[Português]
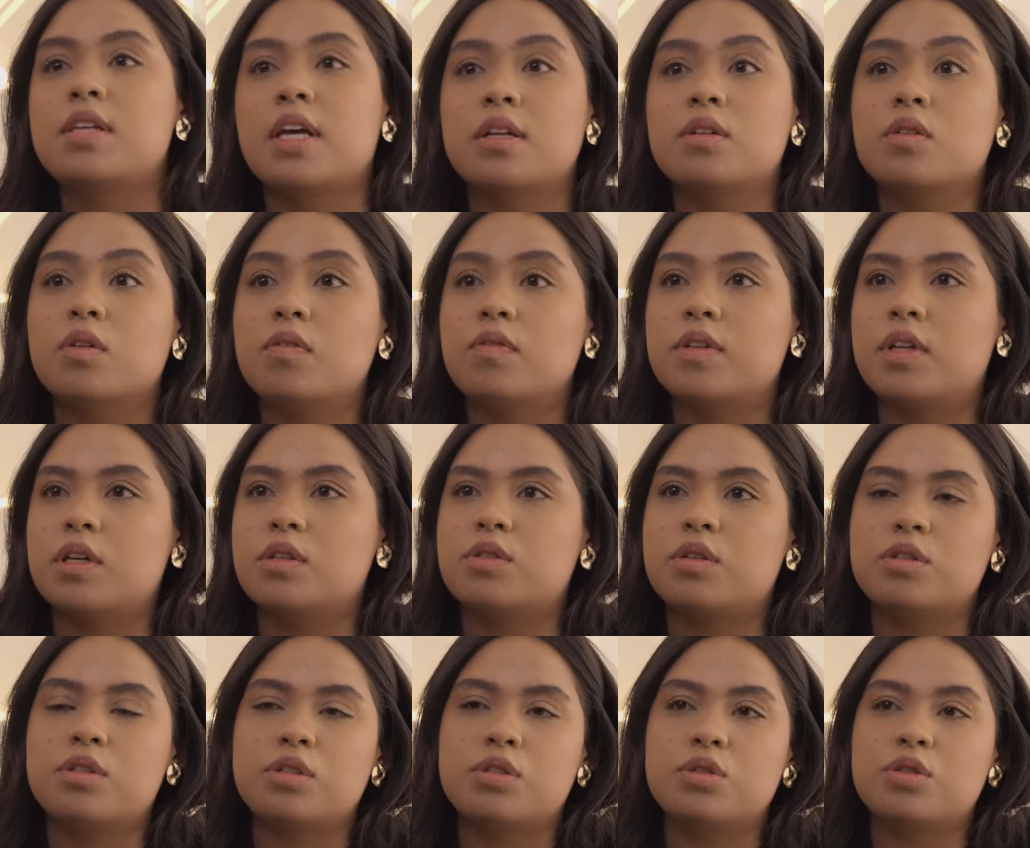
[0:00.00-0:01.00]
sem dúvidas.
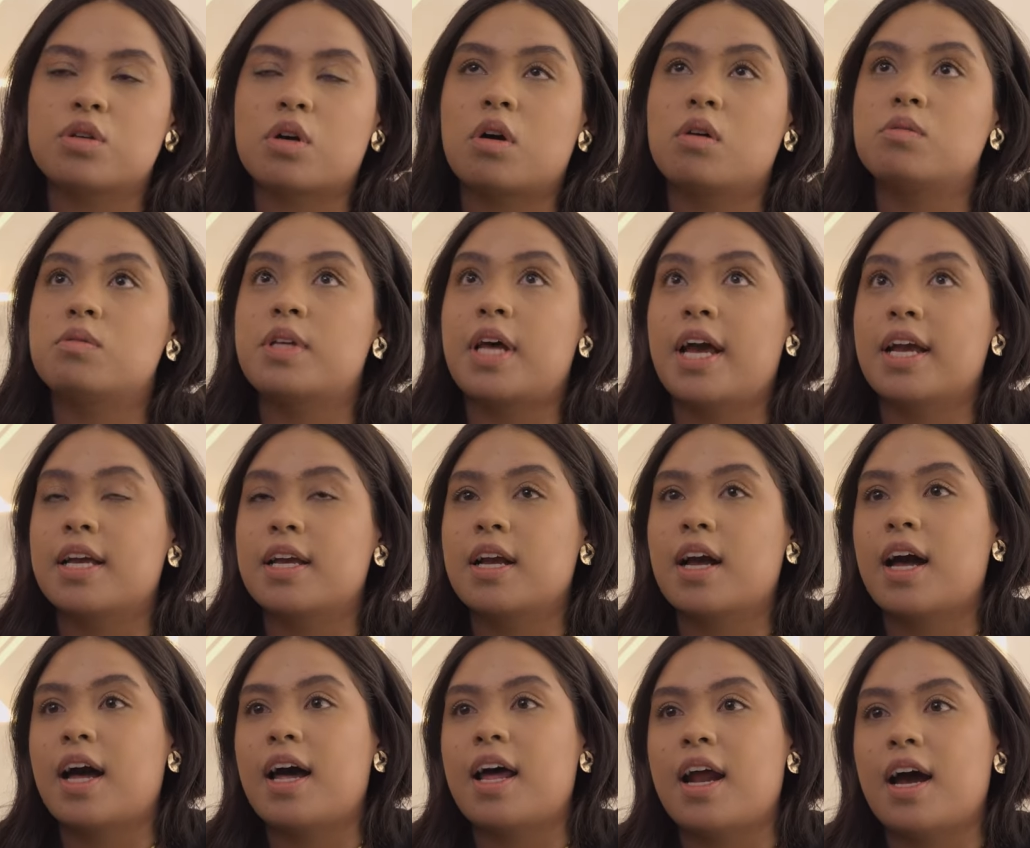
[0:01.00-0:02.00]
Hoje a gente consegue
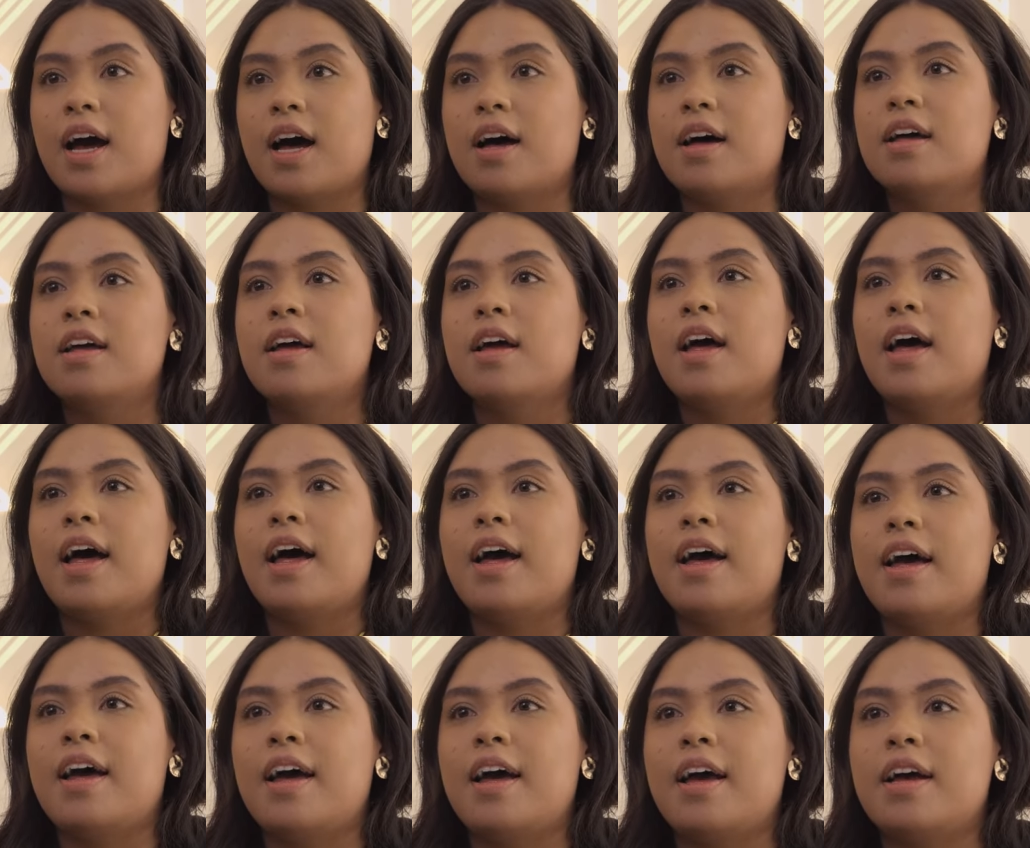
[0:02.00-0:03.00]
encarar
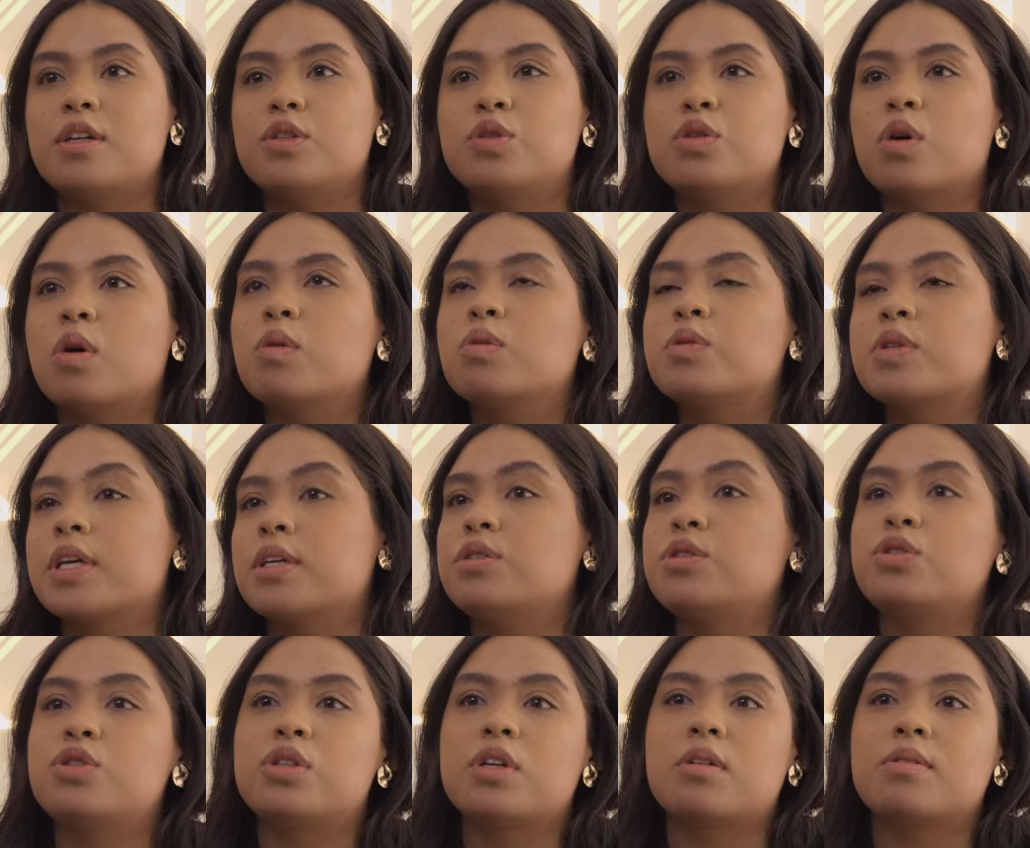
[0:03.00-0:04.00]
é, shows que a
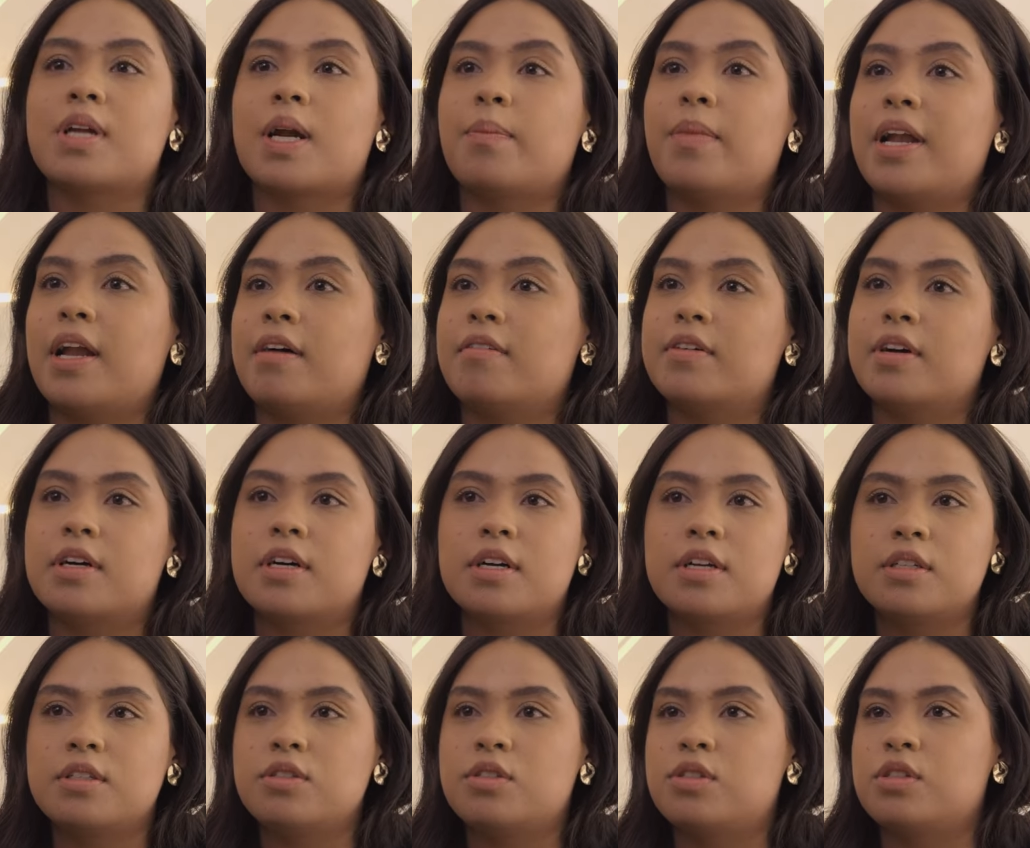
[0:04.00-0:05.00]
gente não trabalhava
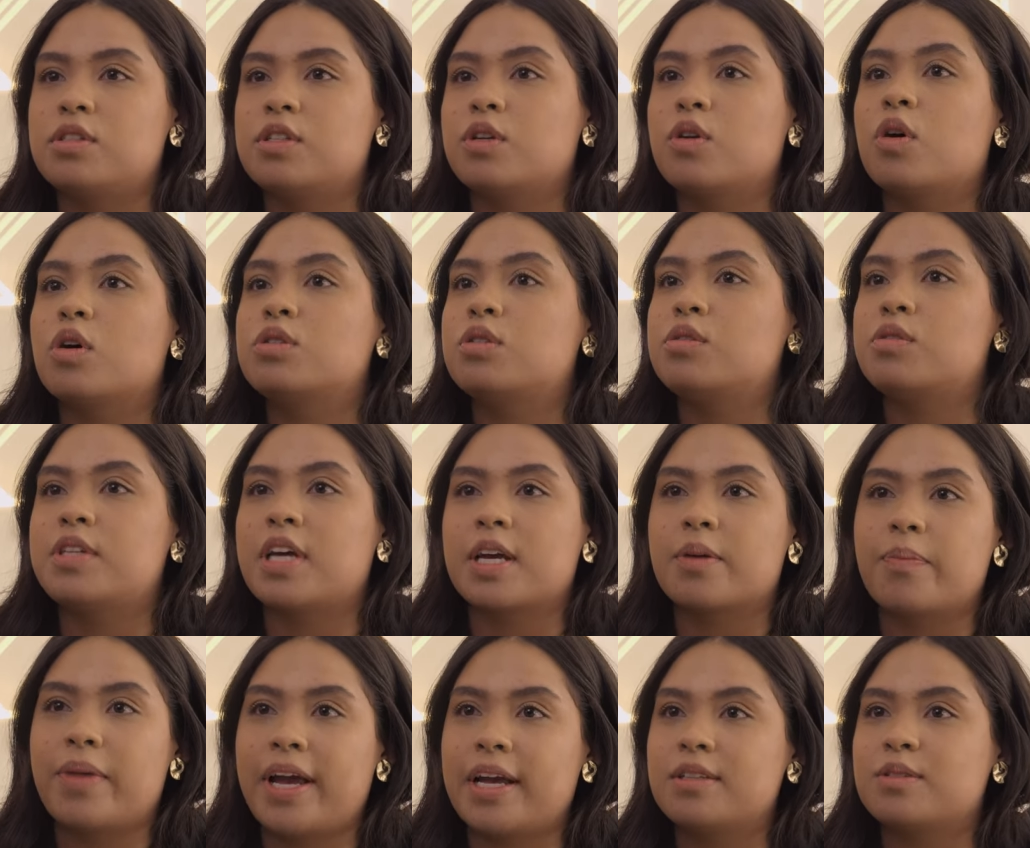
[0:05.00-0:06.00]
antes, em outros
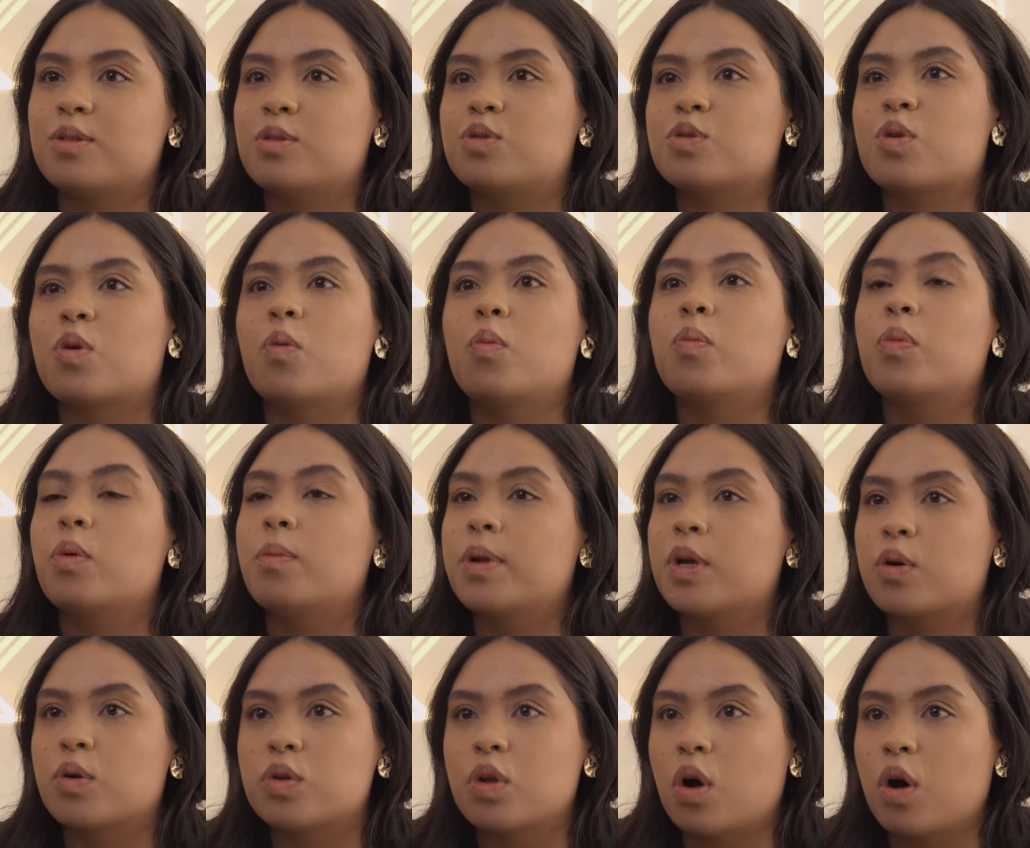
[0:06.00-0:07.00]
segmentos, com um
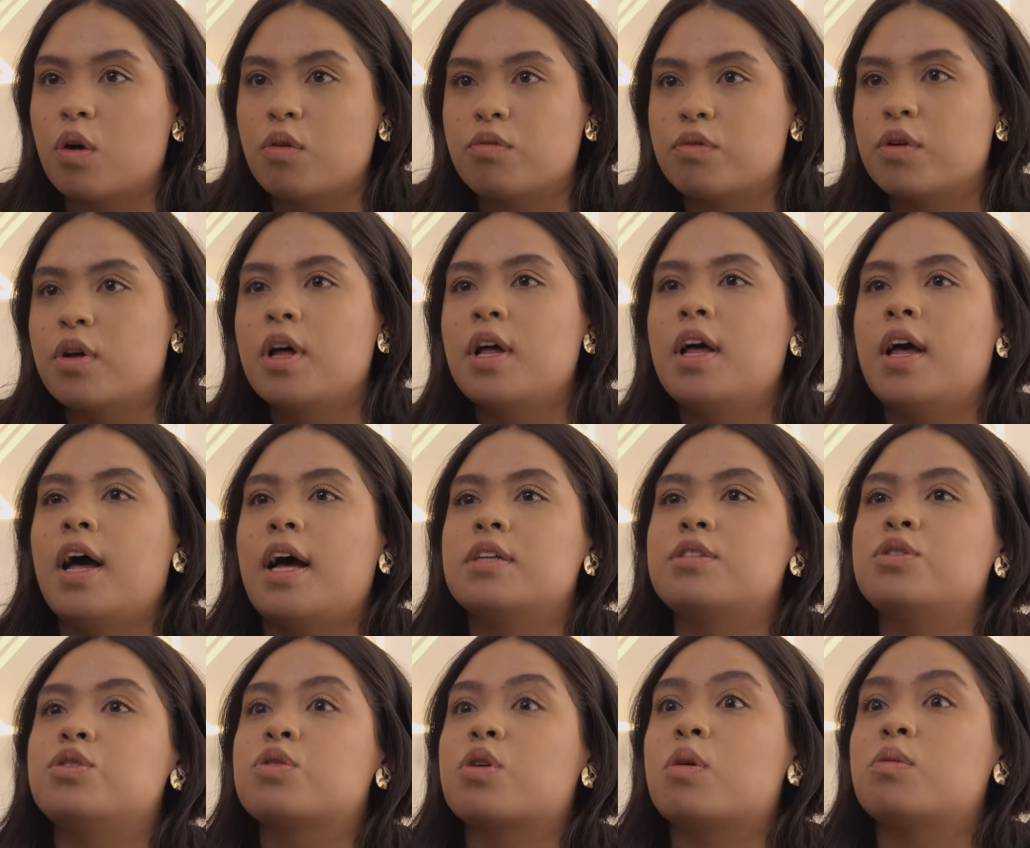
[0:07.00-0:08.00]
público novo. A
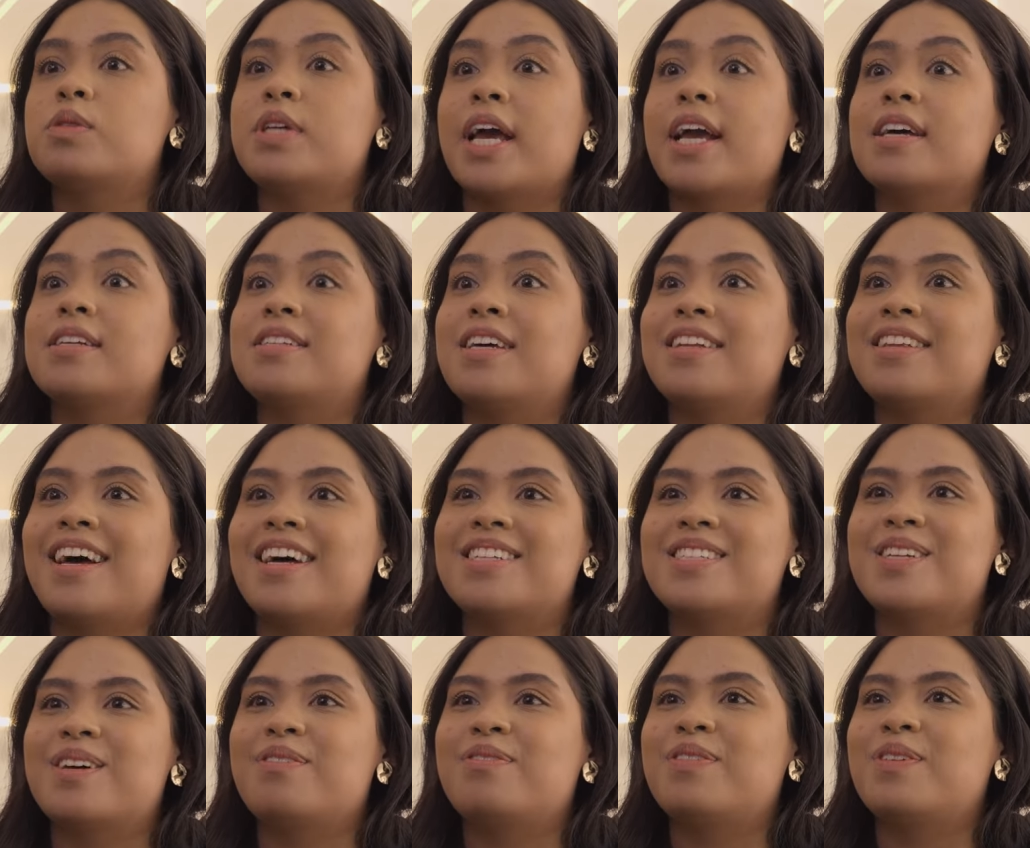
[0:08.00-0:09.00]
gente consegue aceitar
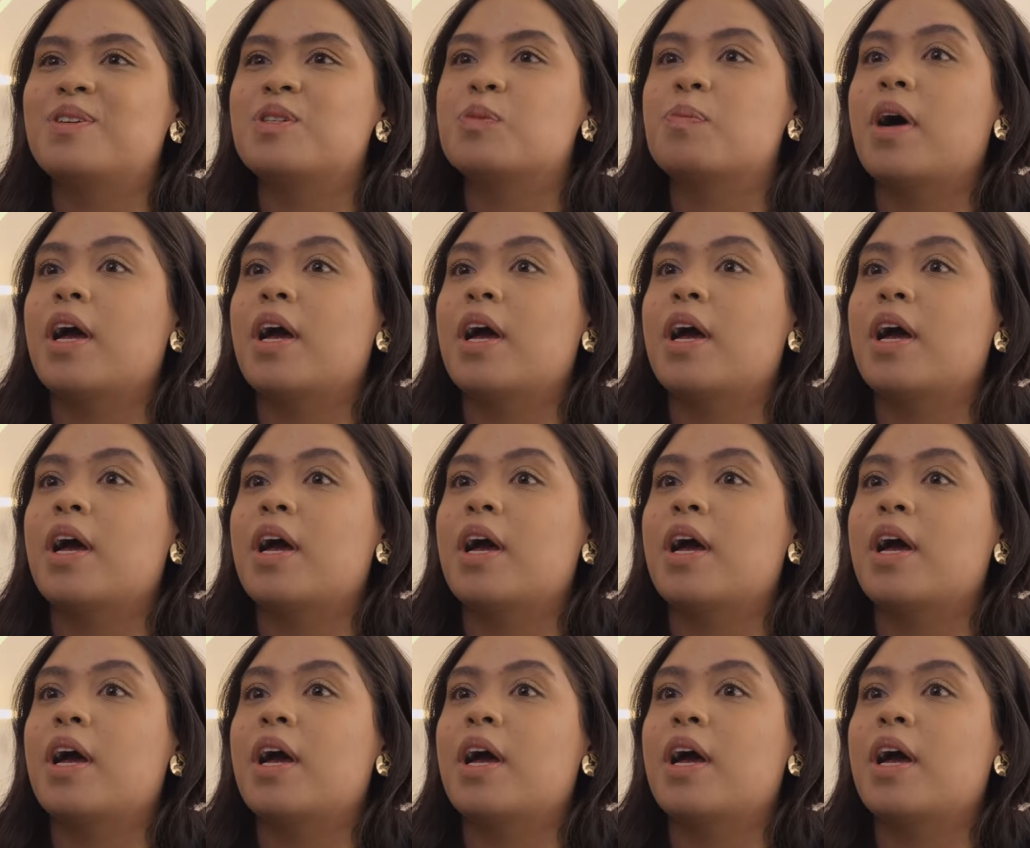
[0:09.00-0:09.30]
desafios